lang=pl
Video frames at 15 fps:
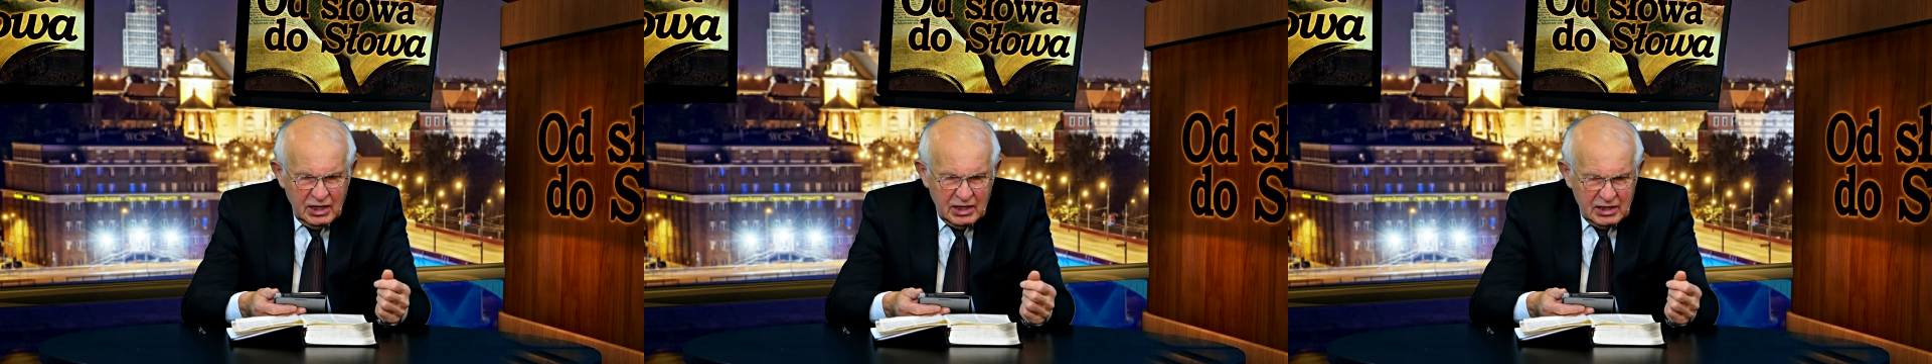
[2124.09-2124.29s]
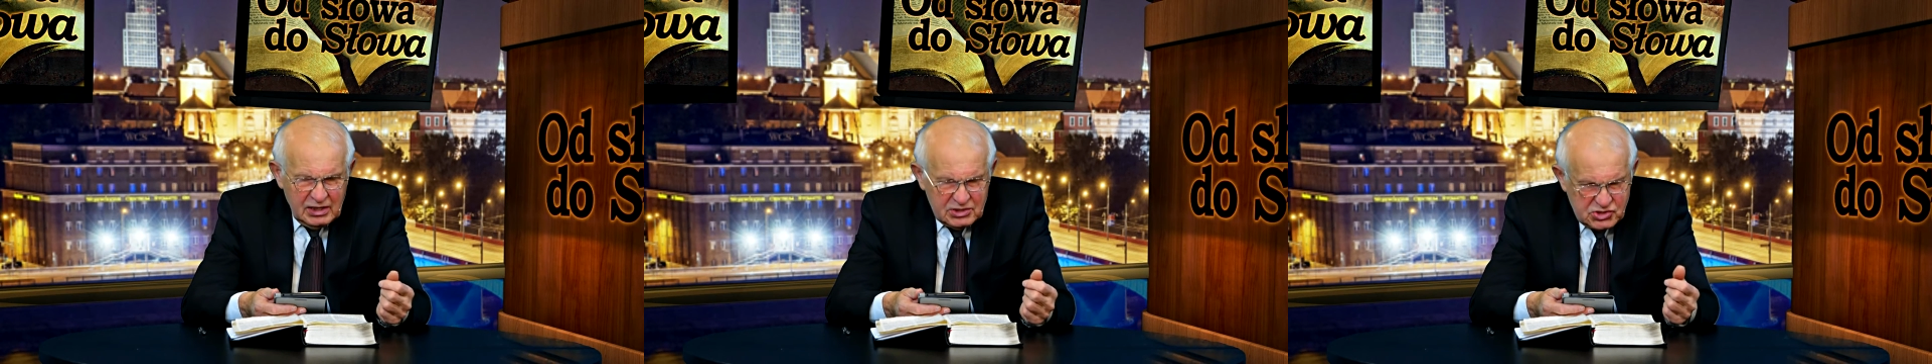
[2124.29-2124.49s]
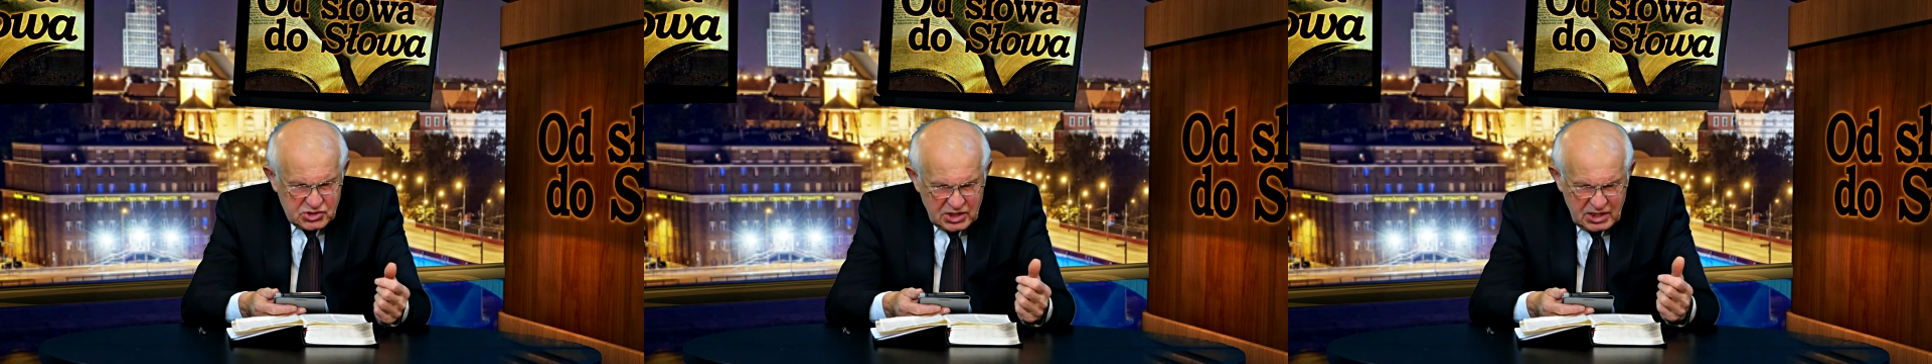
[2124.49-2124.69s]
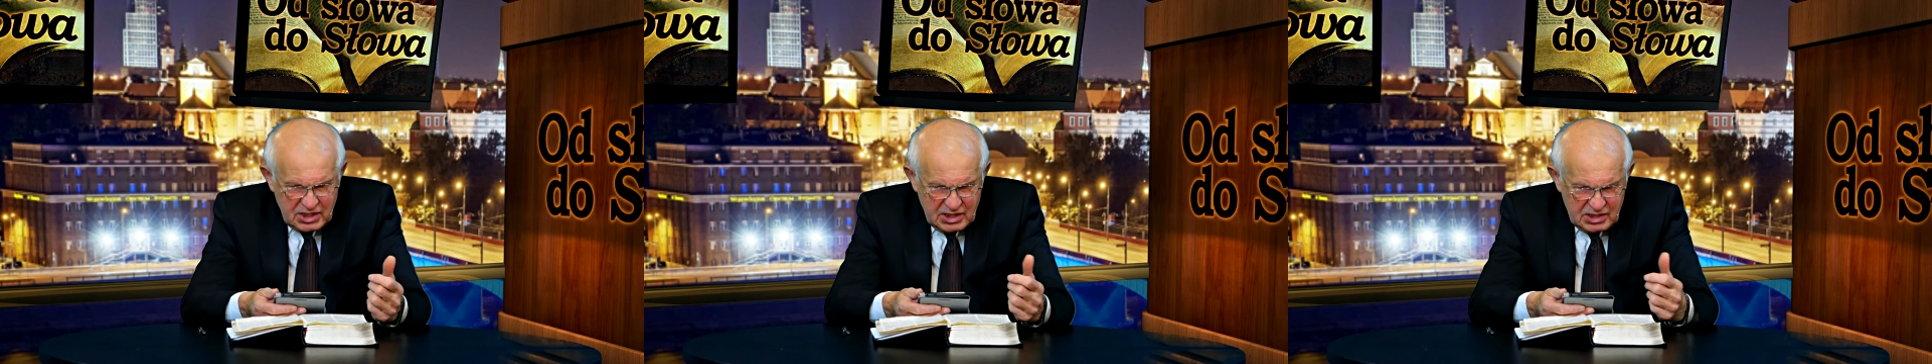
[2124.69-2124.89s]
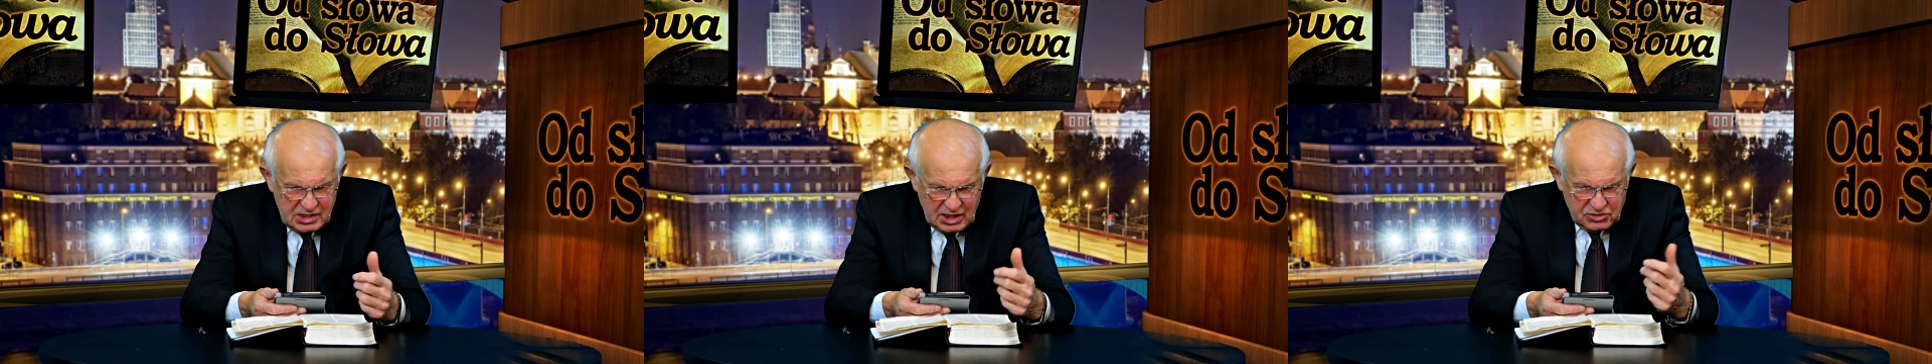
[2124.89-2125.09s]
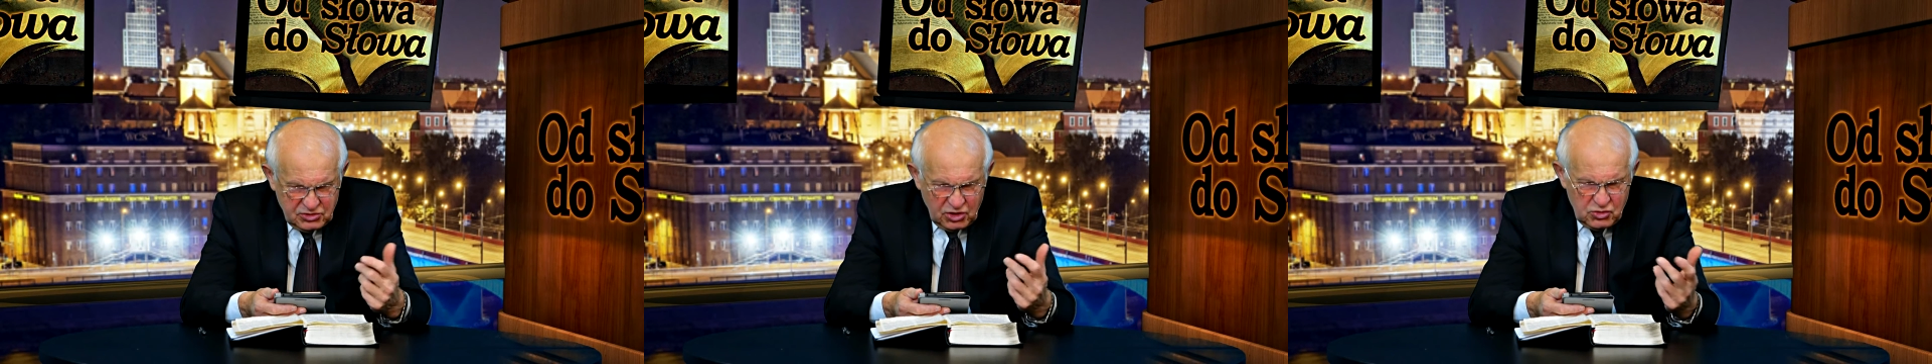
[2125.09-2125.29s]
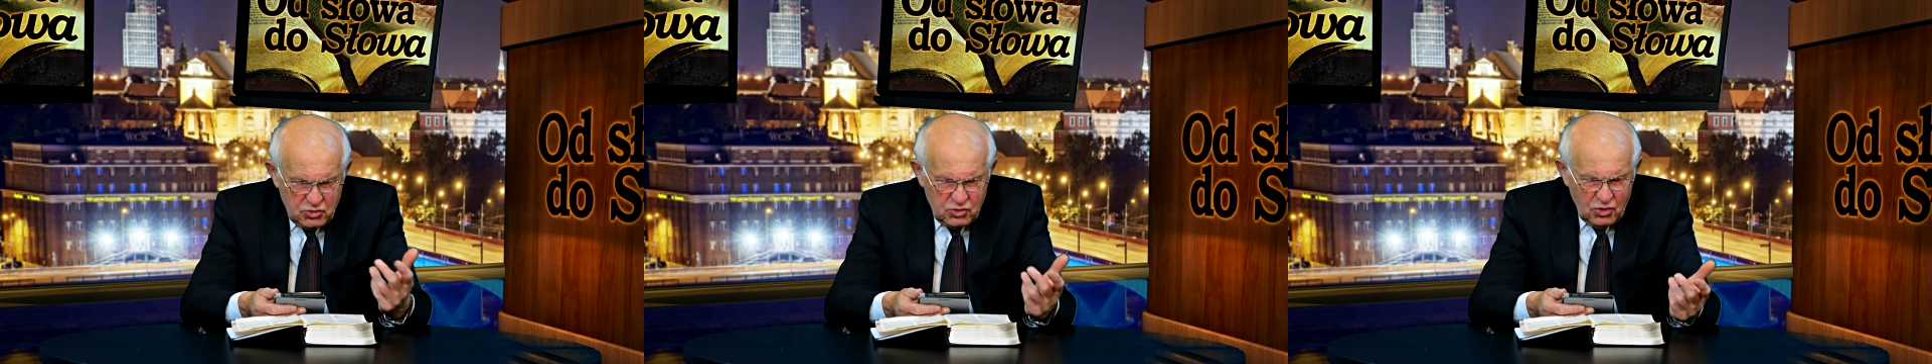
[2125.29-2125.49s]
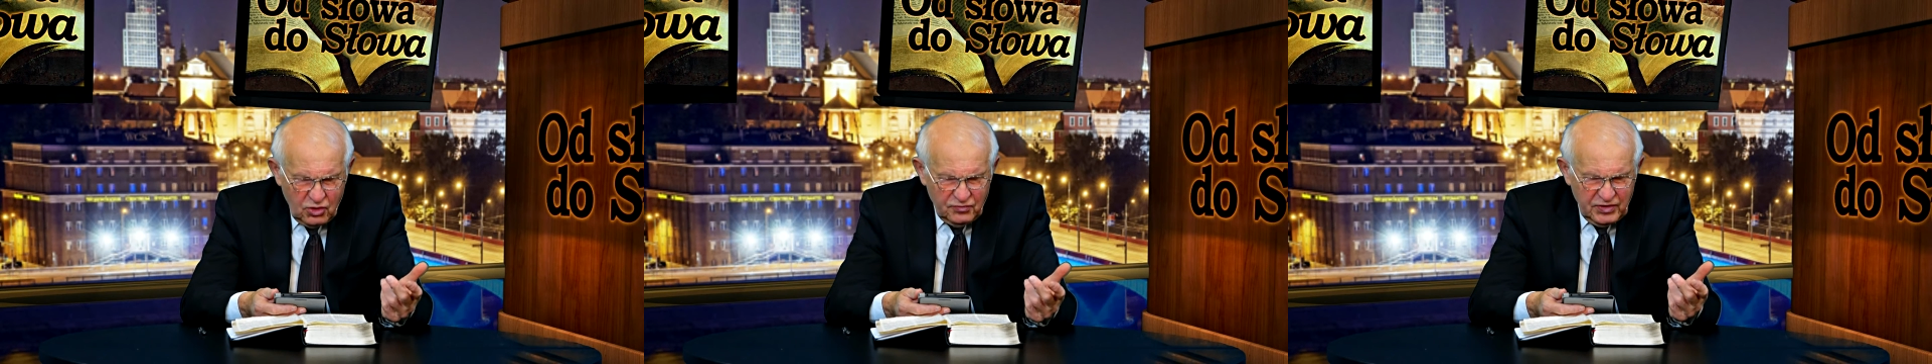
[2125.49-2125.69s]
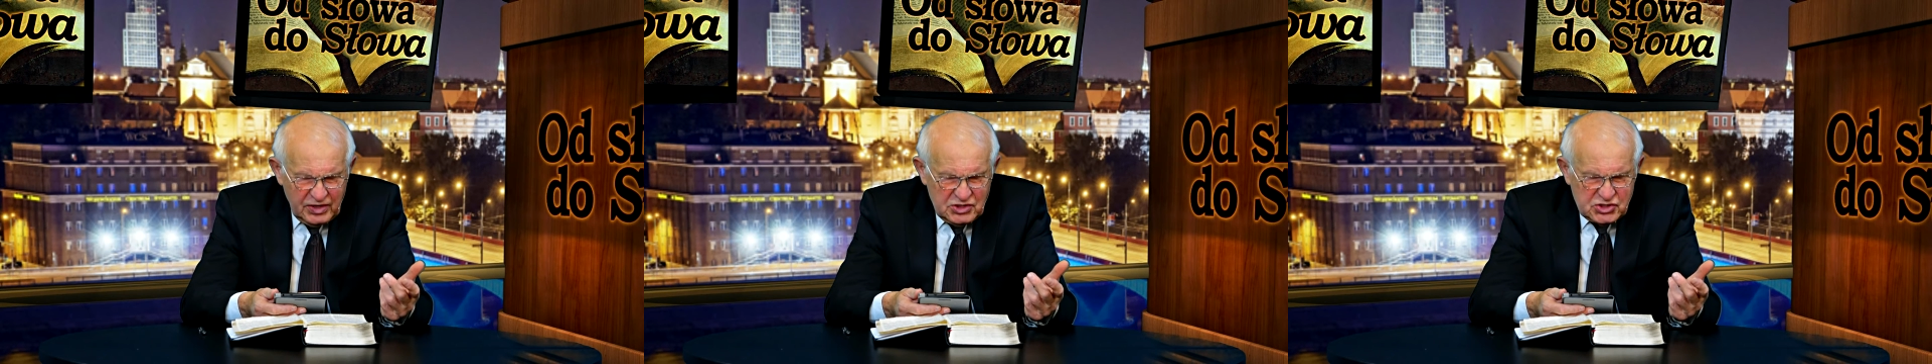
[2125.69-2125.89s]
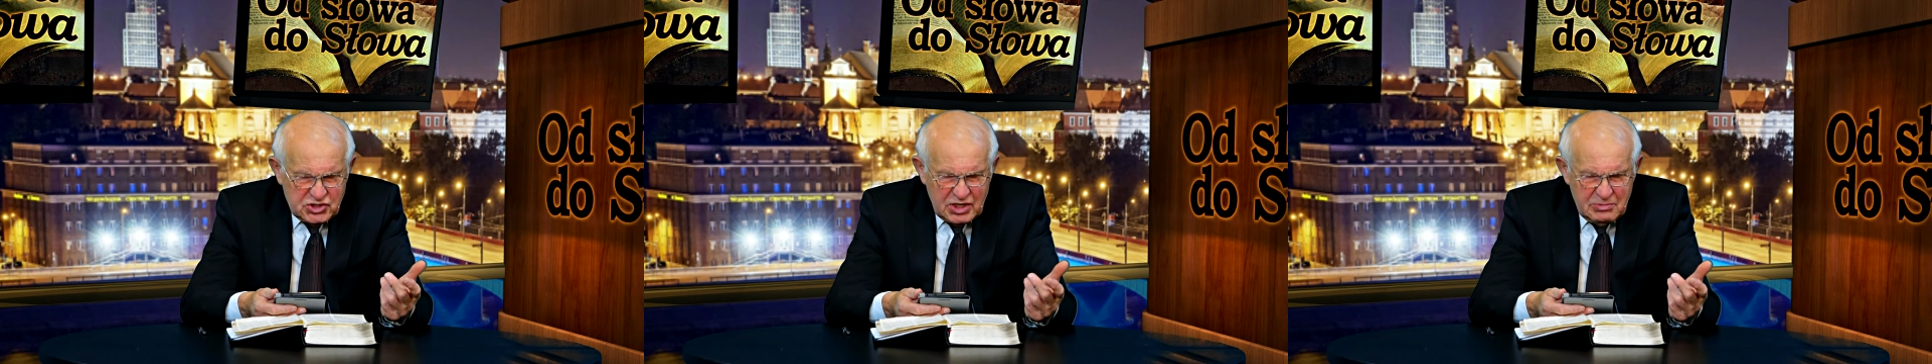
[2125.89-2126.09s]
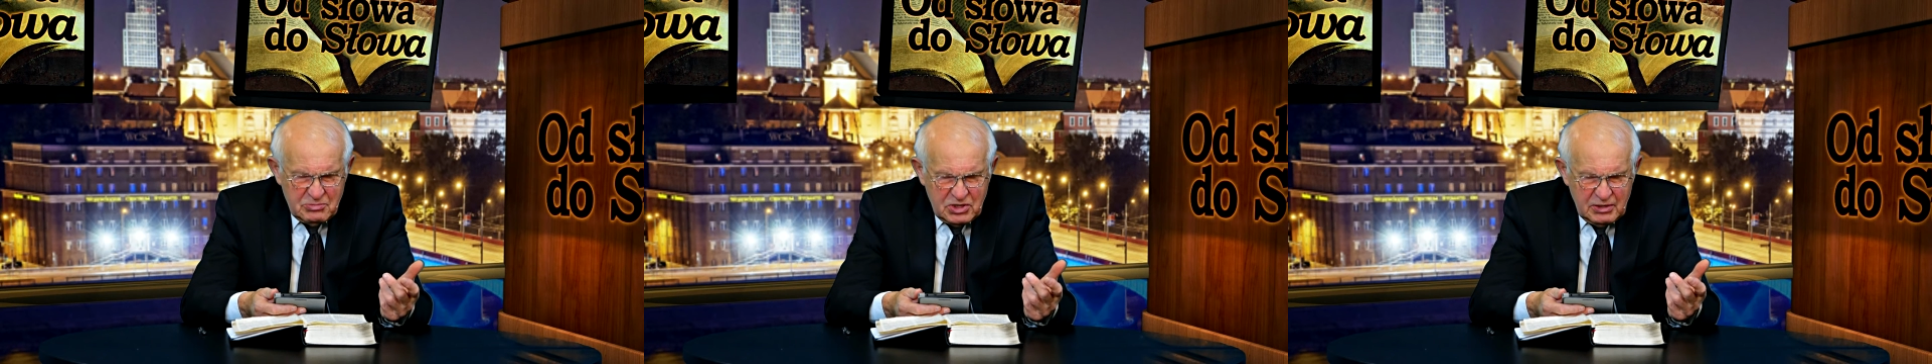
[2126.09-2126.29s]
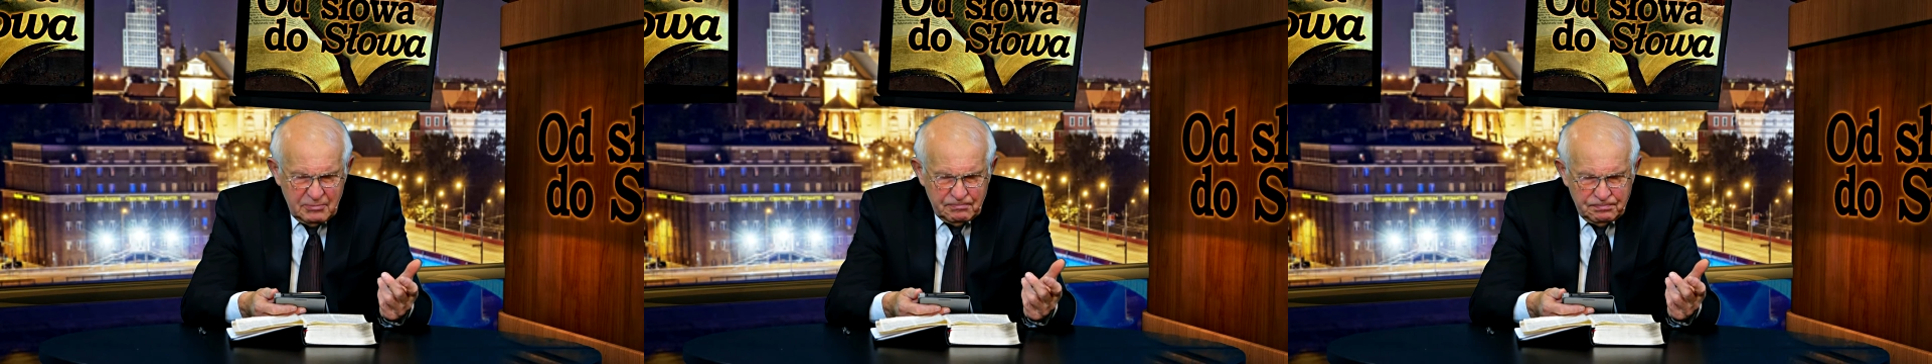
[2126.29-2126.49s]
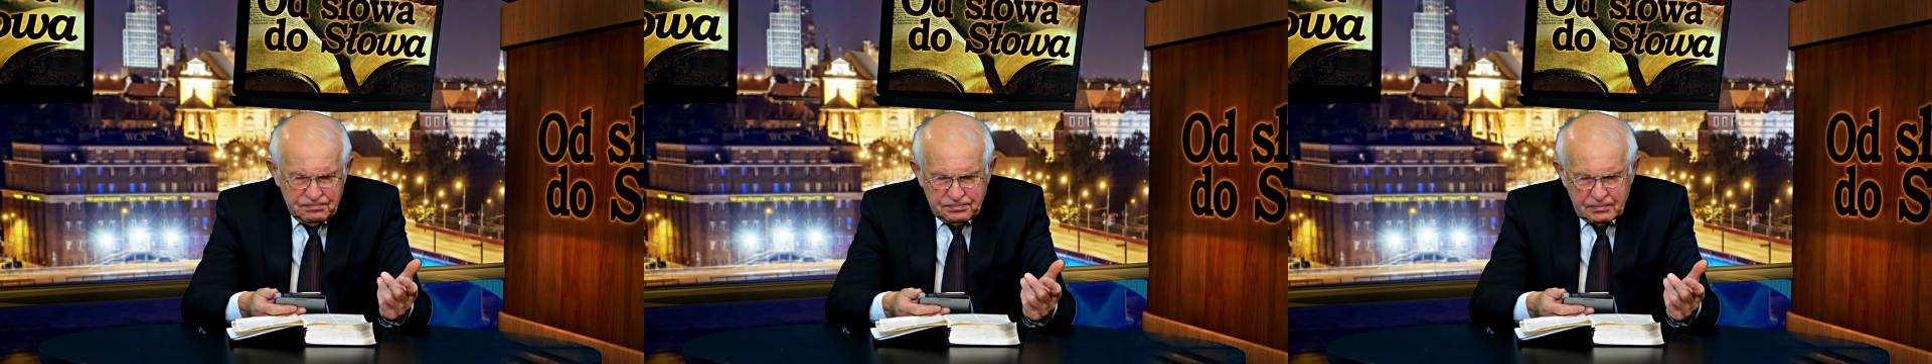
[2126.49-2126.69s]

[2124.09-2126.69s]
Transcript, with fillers: e, że na tej nowej ziemi